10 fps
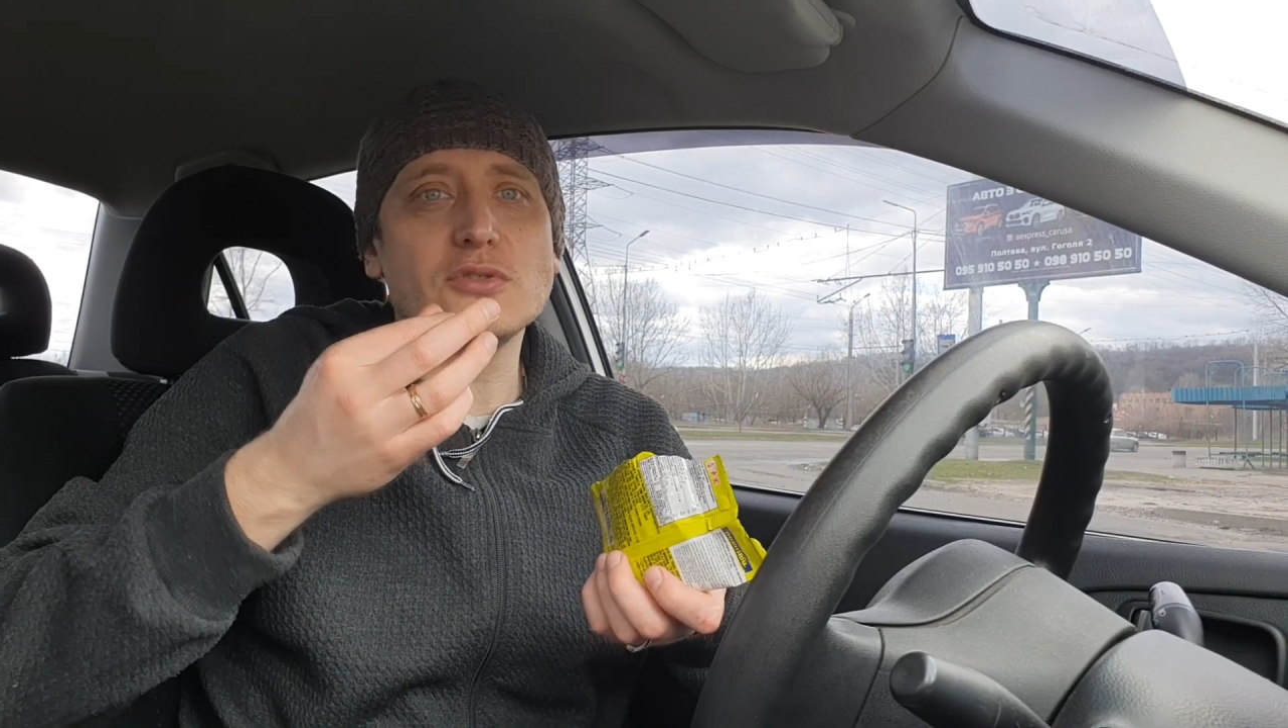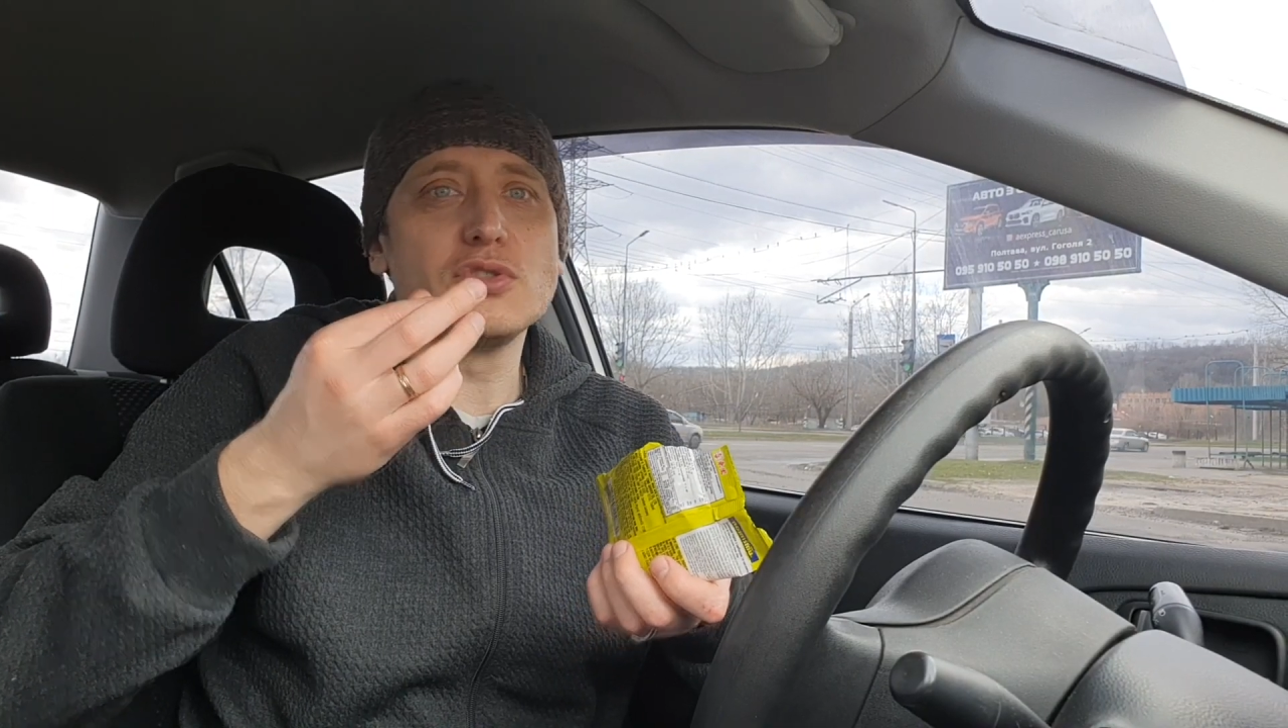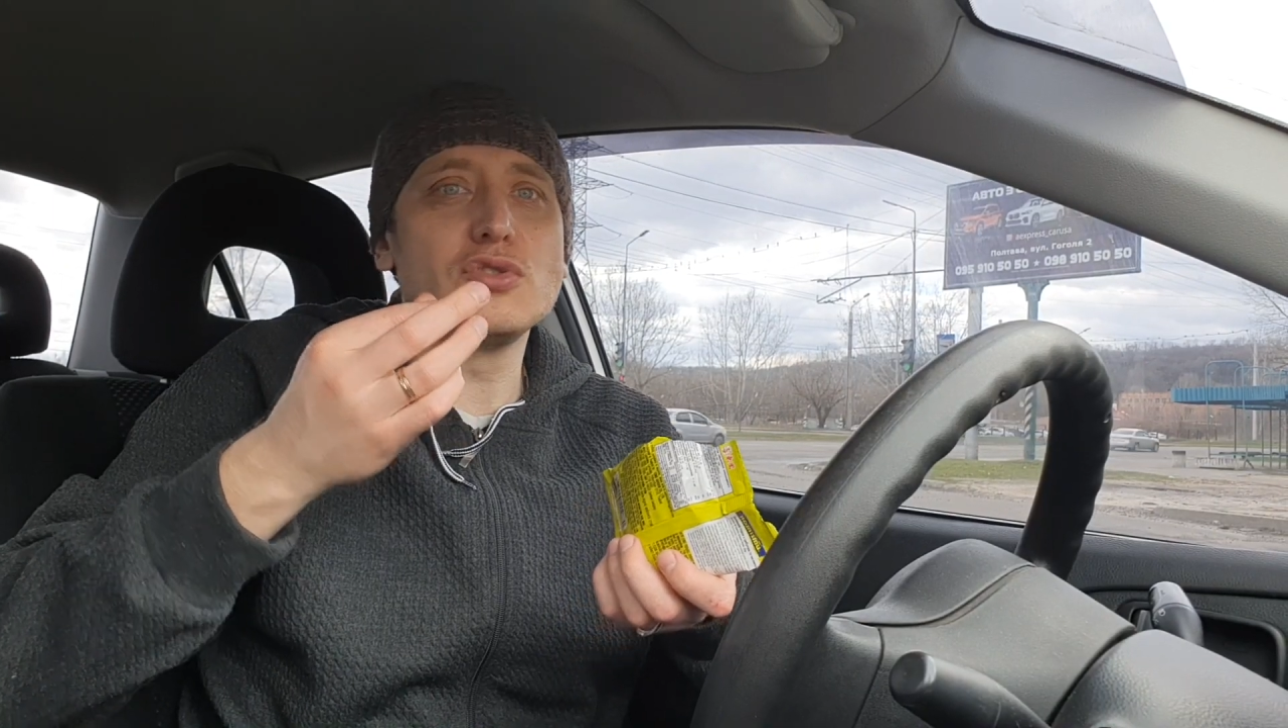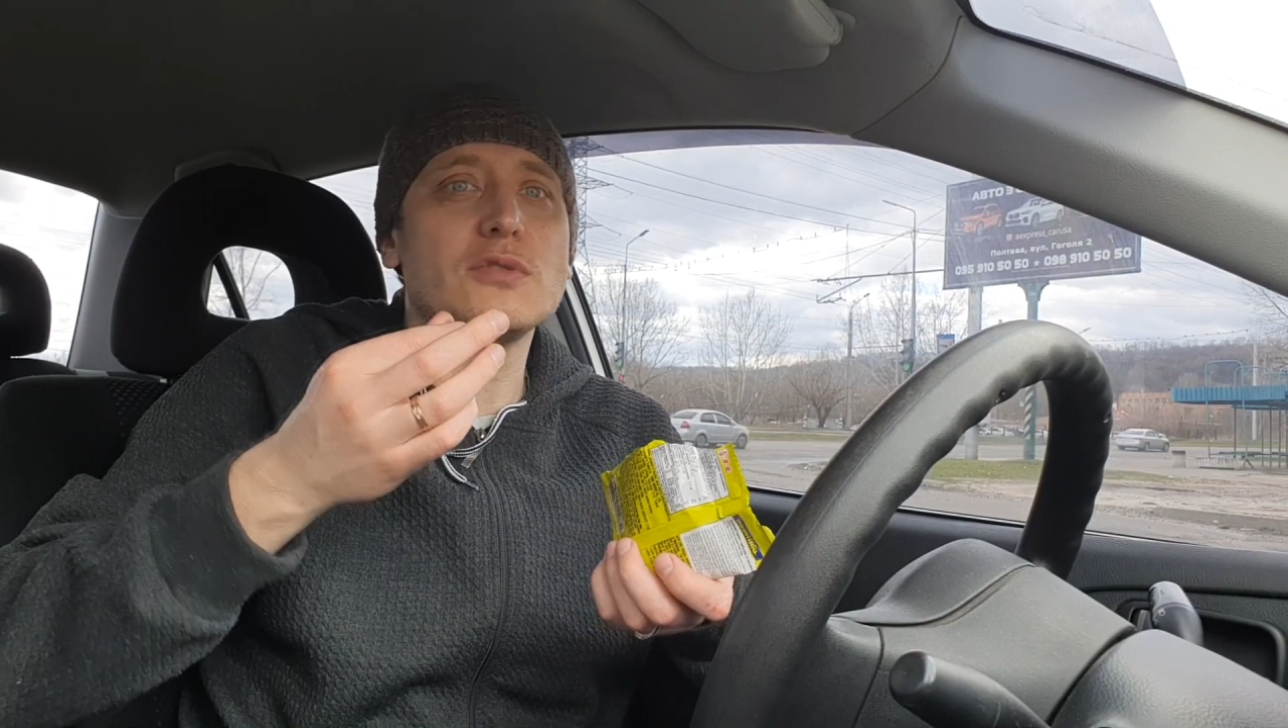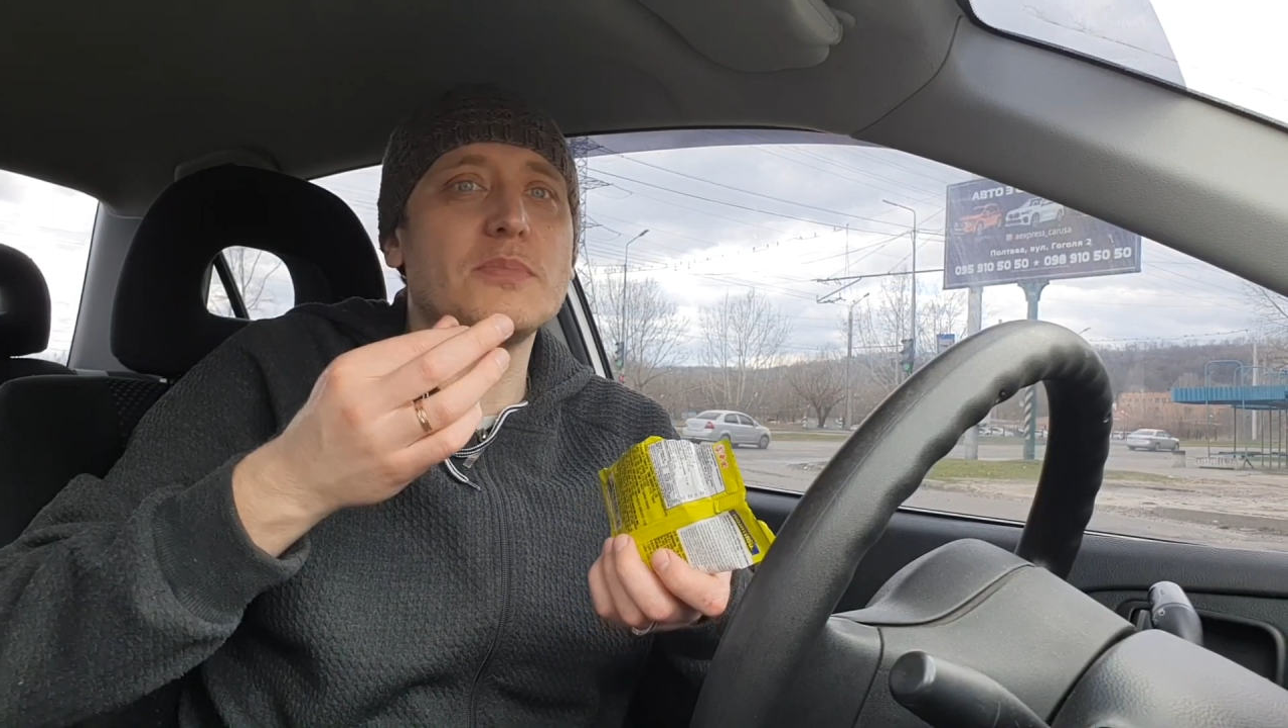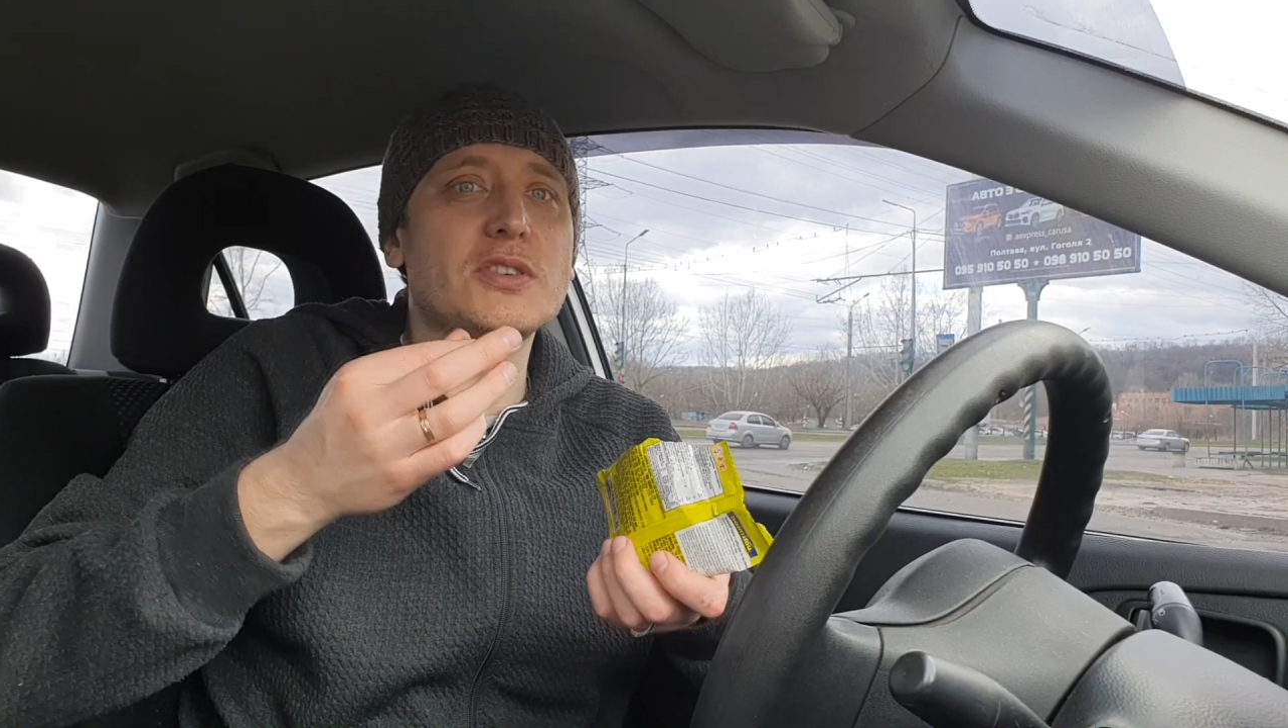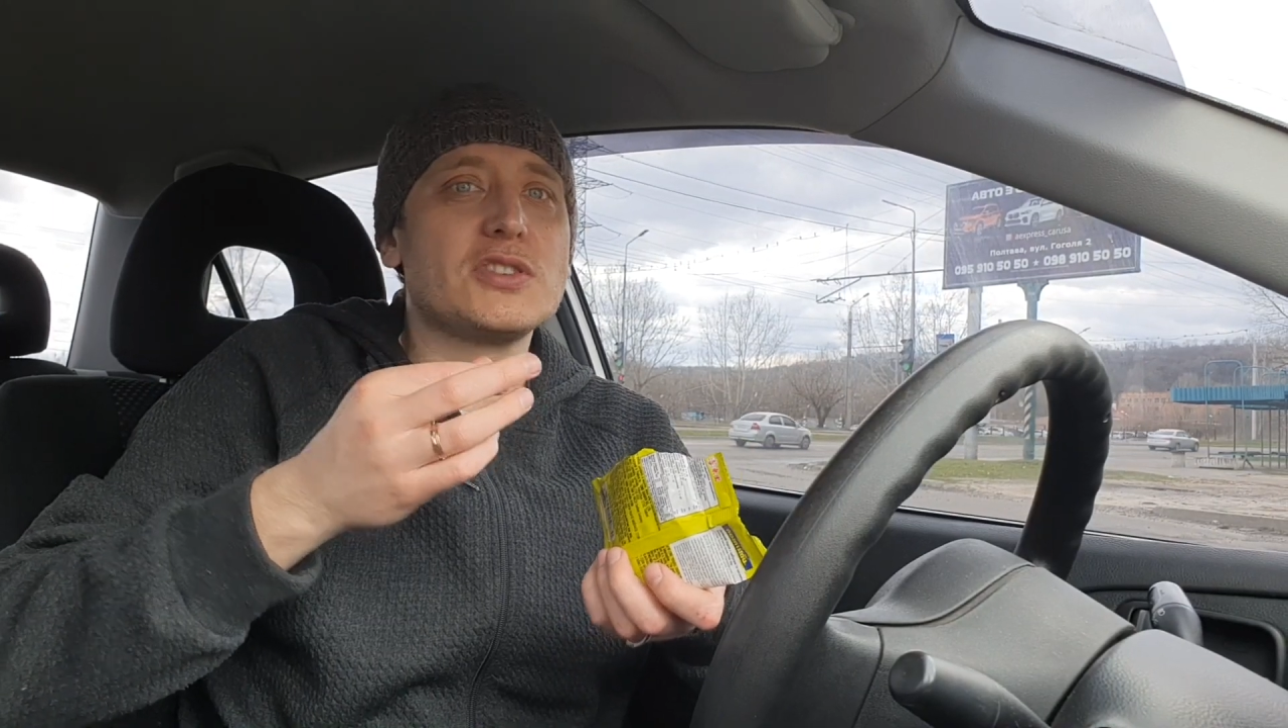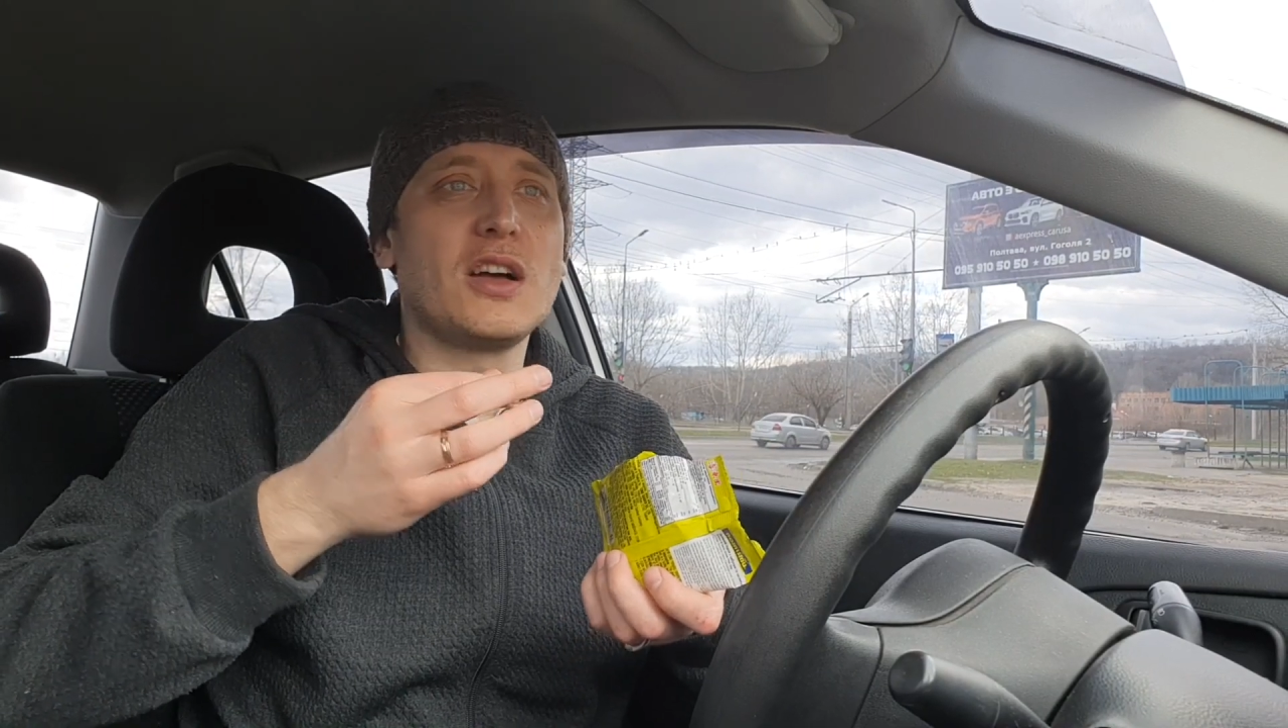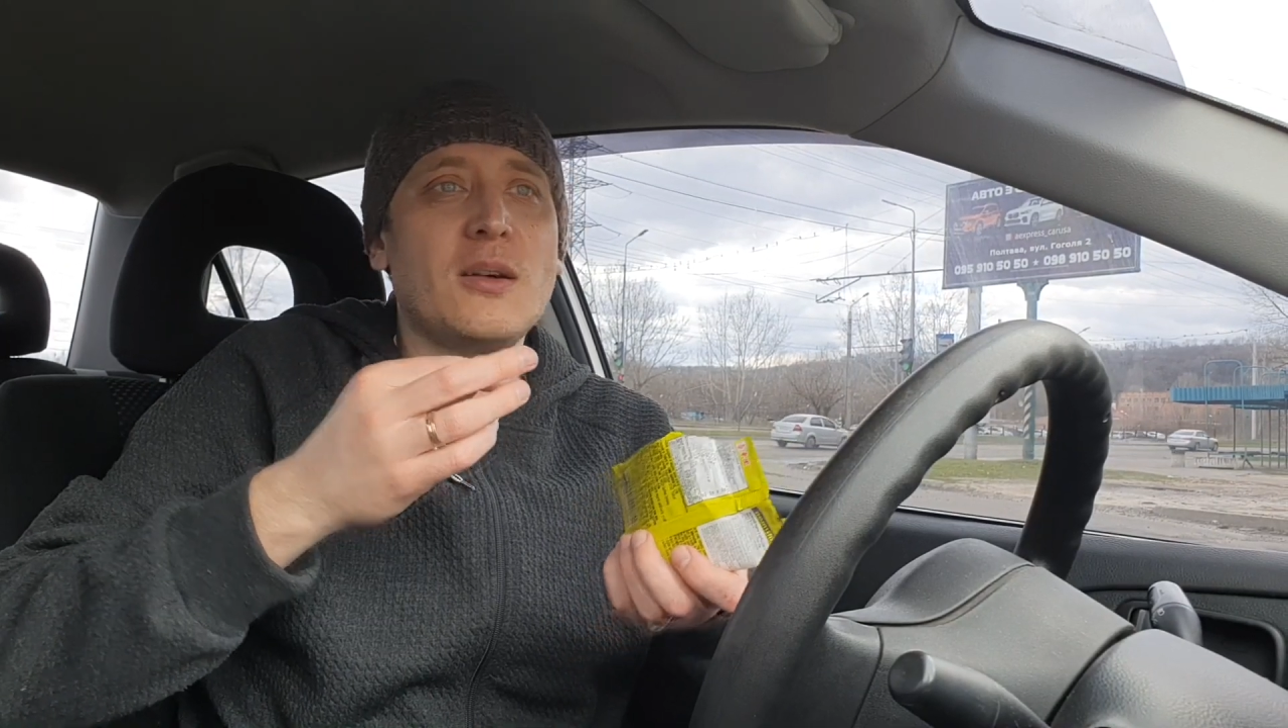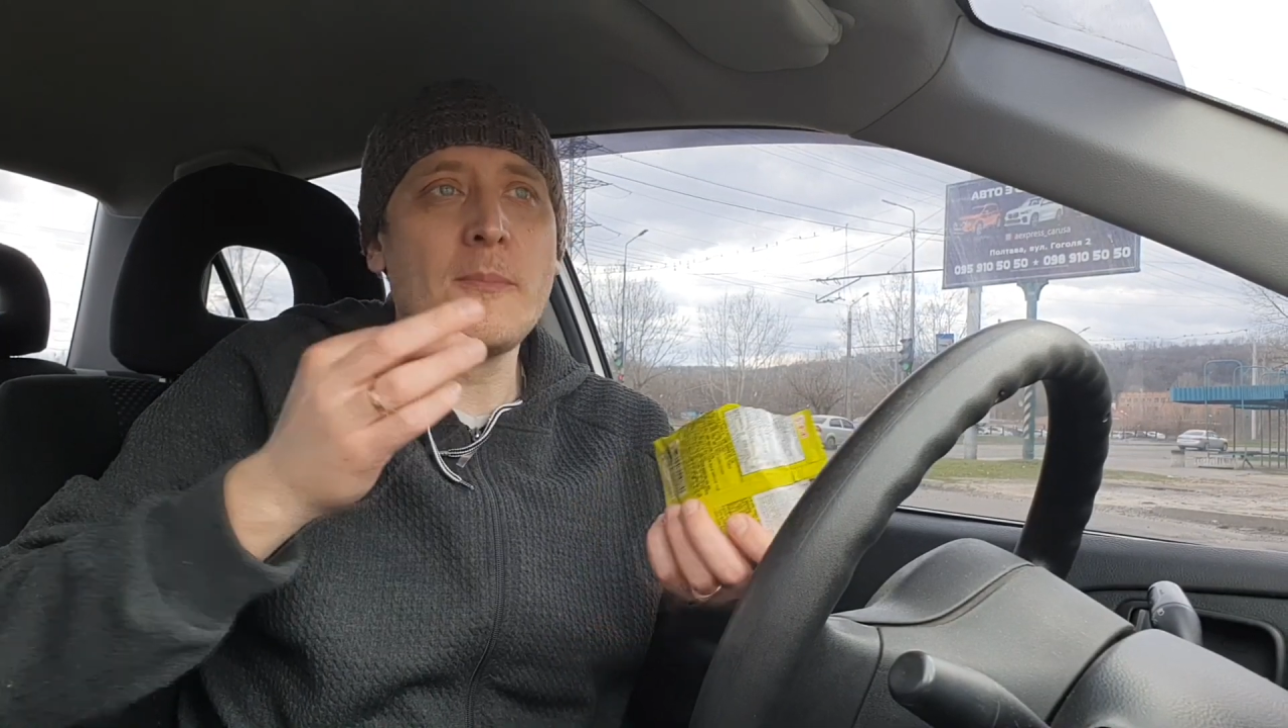чуть-чуть
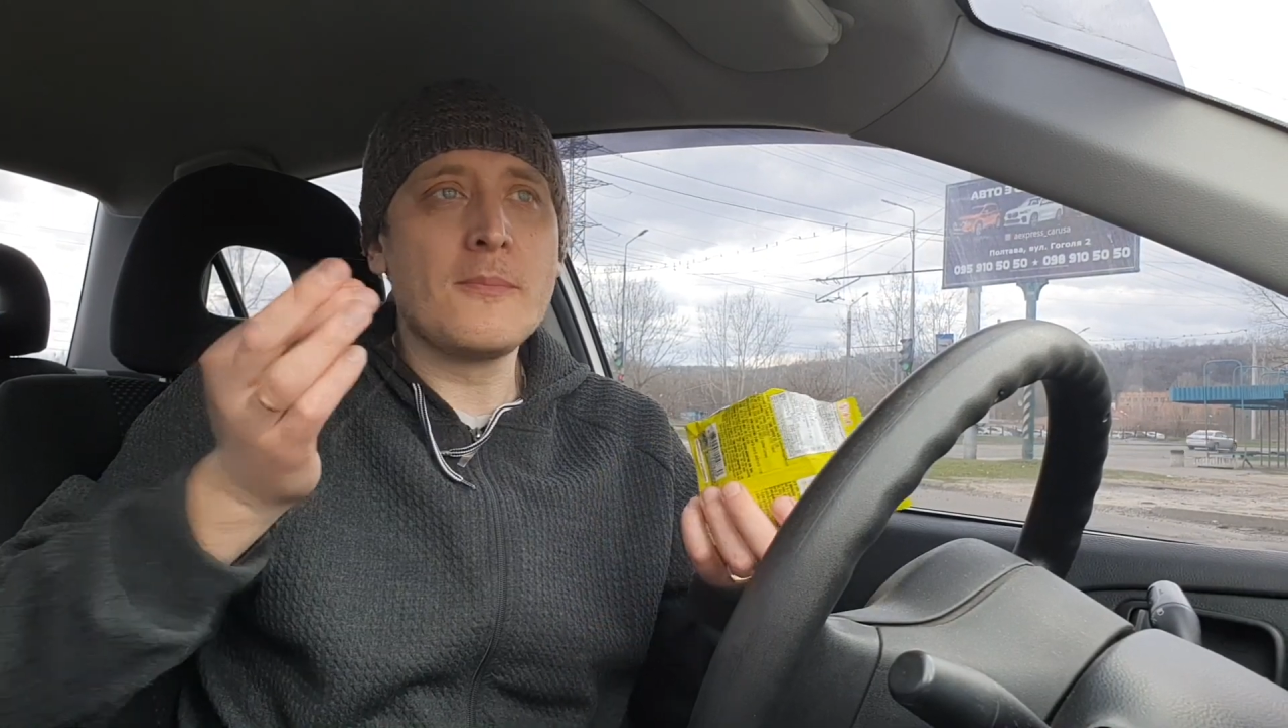прижал,